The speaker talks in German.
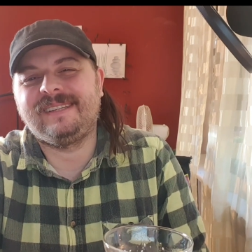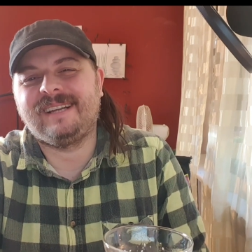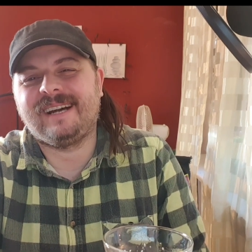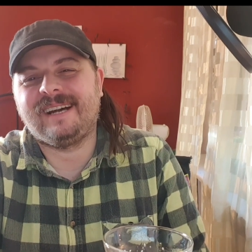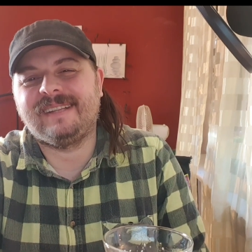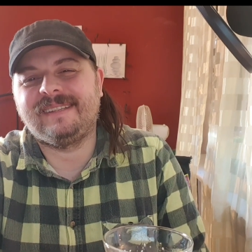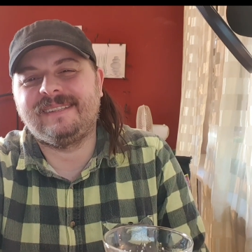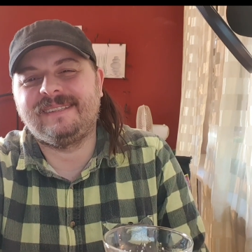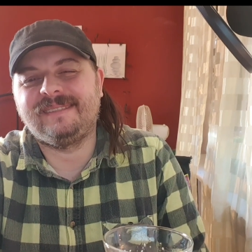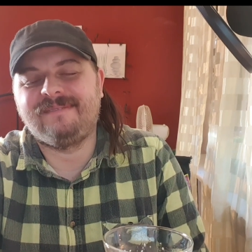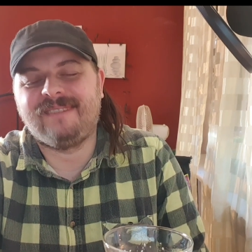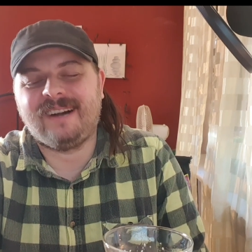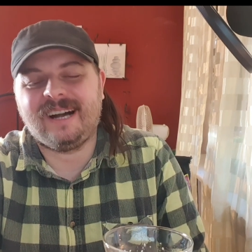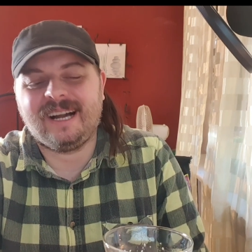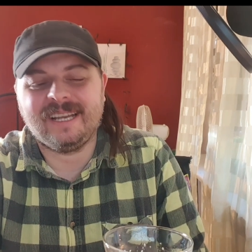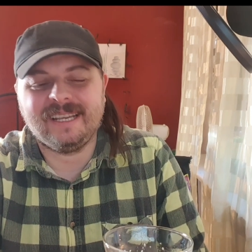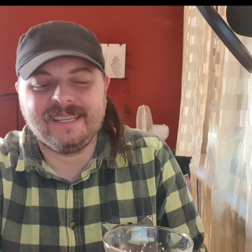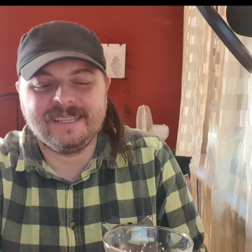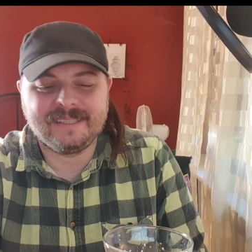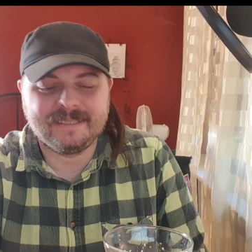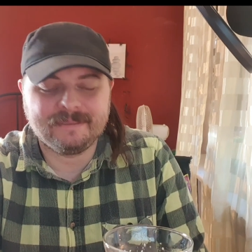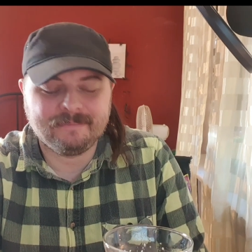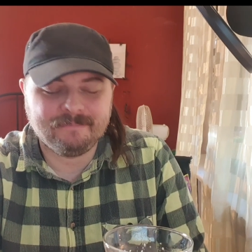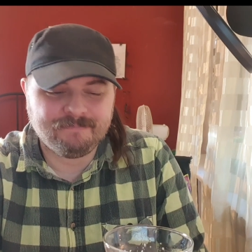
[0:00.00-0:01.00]
das
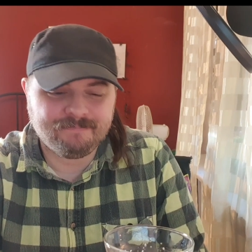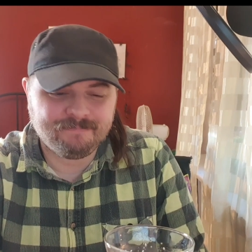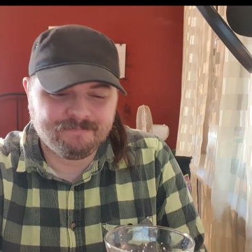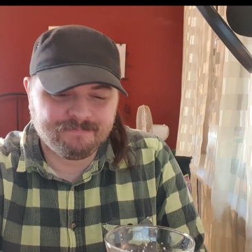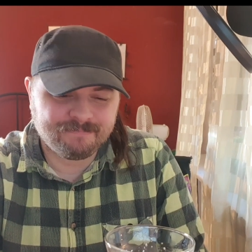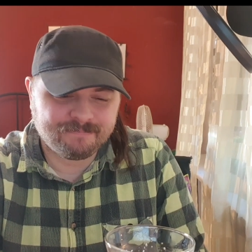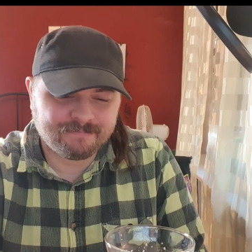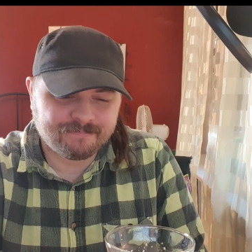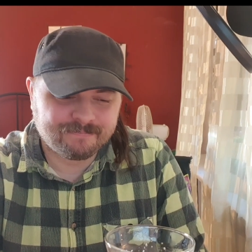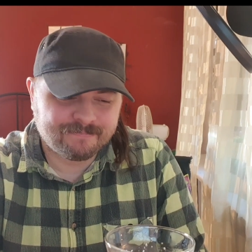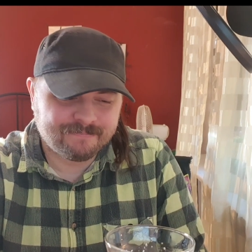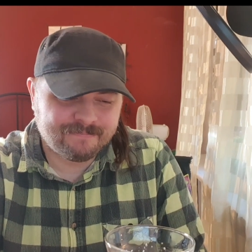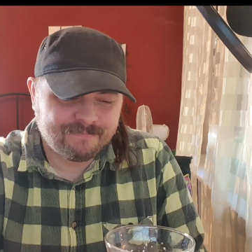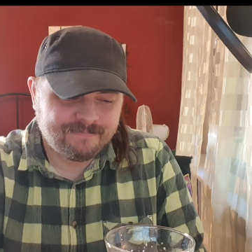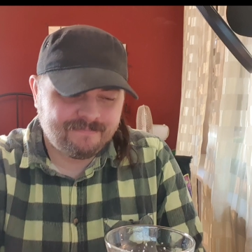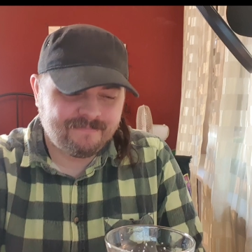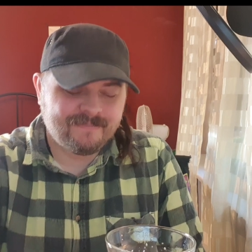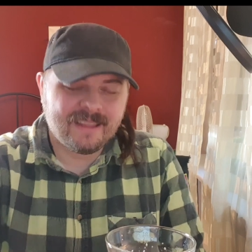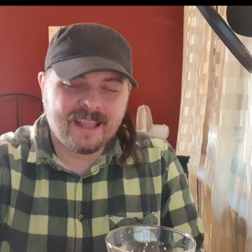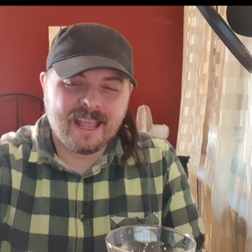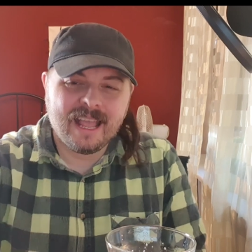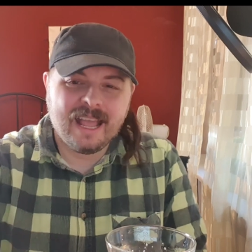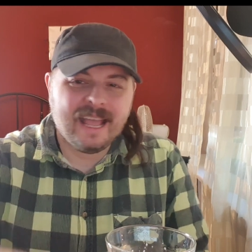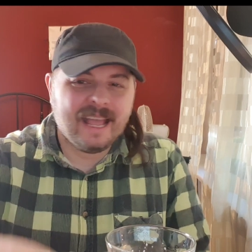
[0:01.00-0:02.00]
weich.
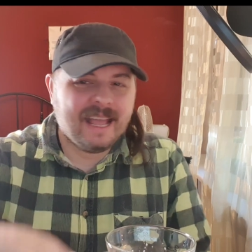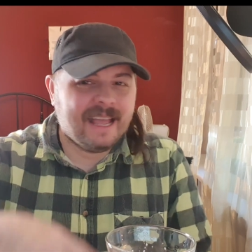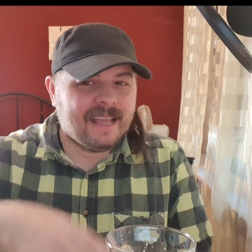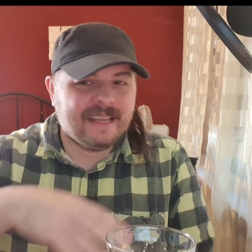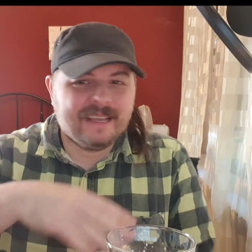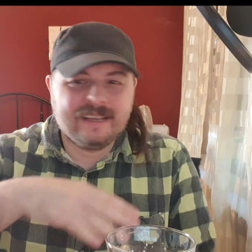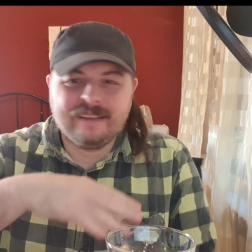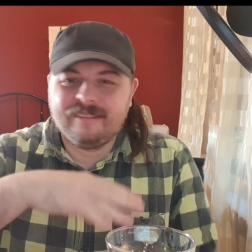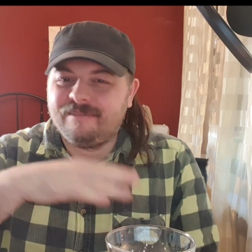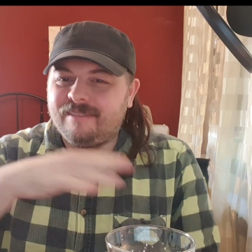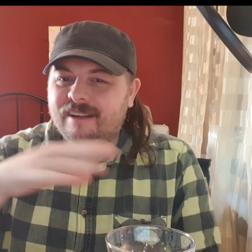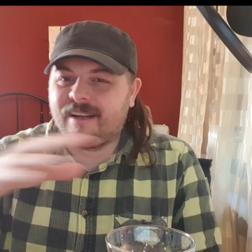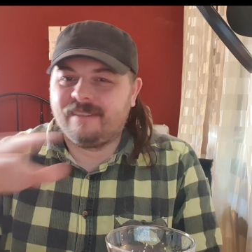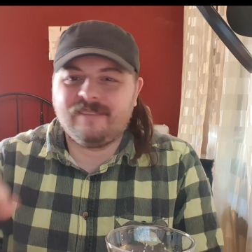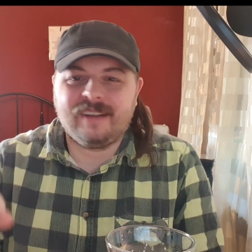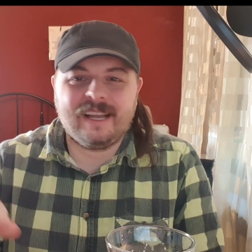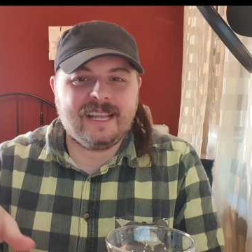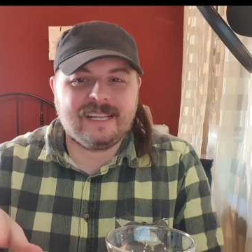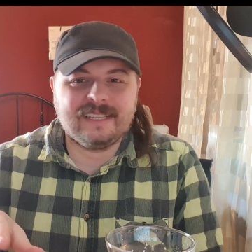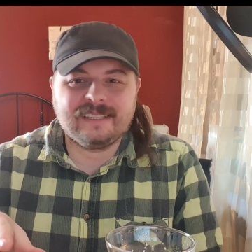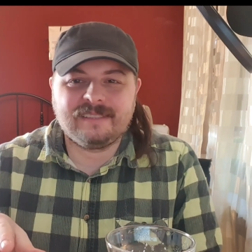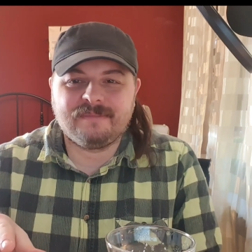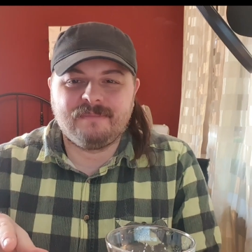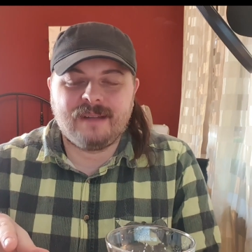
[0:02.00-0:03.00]
Fangen wir
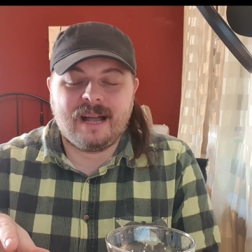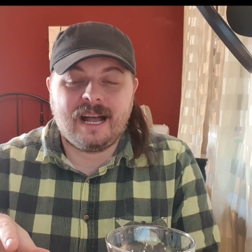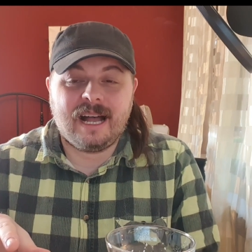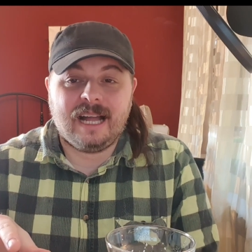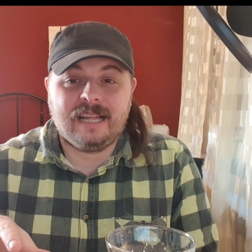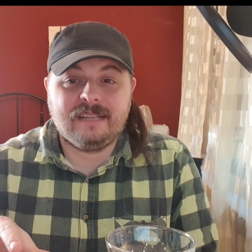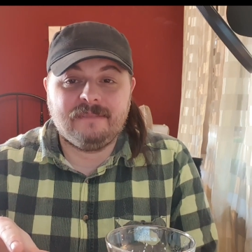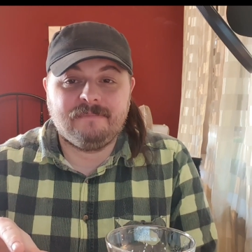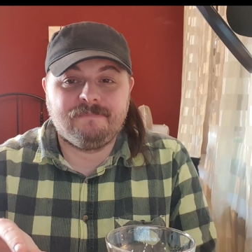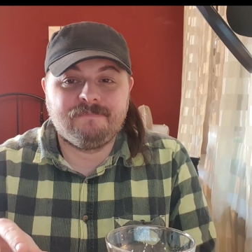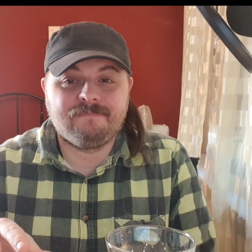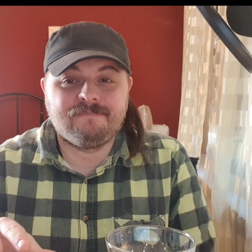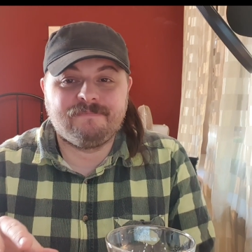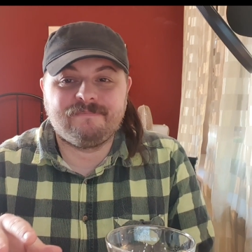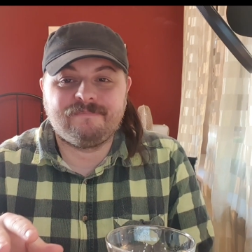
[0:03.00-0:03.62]
erstmal an.